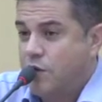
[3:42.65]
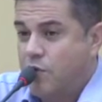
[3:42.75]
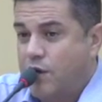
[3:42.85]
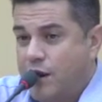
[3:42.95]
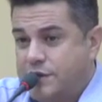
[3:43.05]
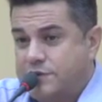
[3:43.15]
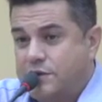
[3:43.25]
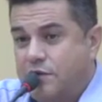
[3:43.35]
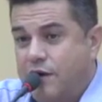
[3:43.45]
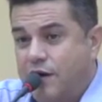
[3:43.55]
com
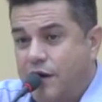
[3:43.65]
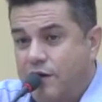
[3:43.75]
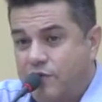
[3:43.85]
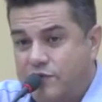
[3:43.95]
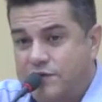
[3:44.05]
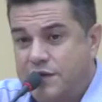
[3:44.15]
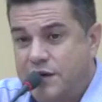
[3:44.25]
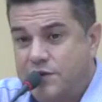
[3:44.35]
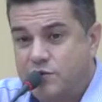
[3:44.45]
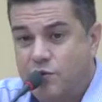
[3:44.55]
relação a, a
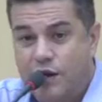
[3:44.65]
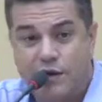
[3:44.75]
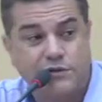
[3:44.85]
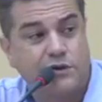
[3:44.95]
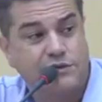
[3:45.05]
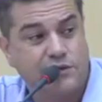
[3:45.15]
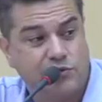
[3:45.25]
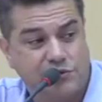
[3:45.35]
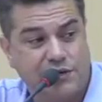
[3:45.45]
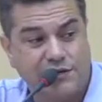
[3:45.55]
vocês, com relação a essa
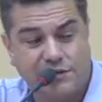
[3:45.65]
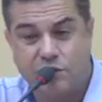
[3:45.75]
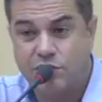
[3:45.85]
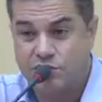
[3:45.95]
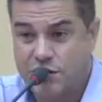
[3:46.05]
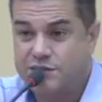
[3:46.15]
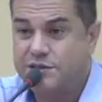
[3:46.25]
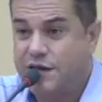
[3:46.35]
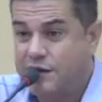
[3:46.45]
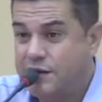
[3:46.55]
associação que já
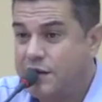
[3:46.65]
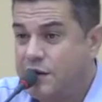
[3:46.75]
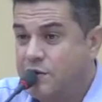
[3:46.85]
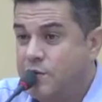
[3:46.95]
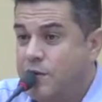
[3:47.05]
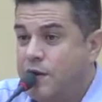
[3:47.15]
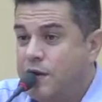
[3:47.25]
está andando